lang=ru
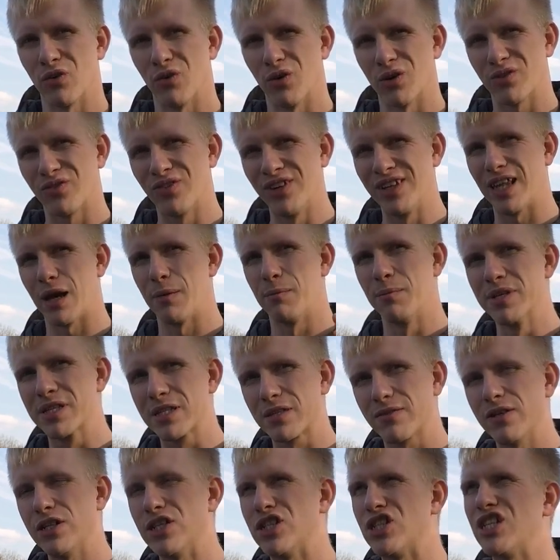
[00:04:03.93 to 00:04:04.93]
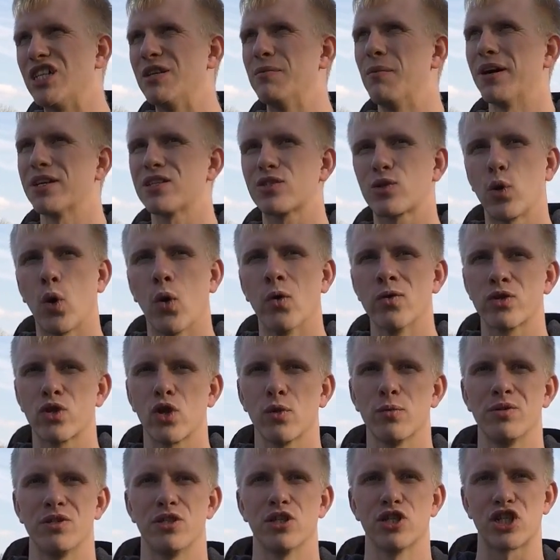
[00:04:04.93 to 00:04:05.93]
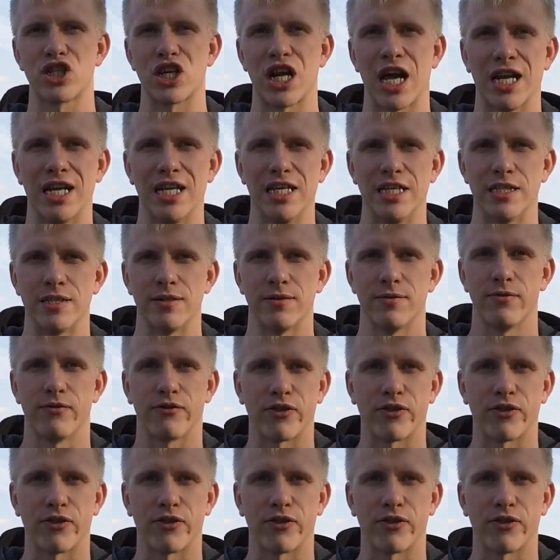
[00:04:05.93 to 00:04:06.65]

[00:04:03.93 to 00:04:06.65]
Вот вы там, москвичи, Московская область, зажрались.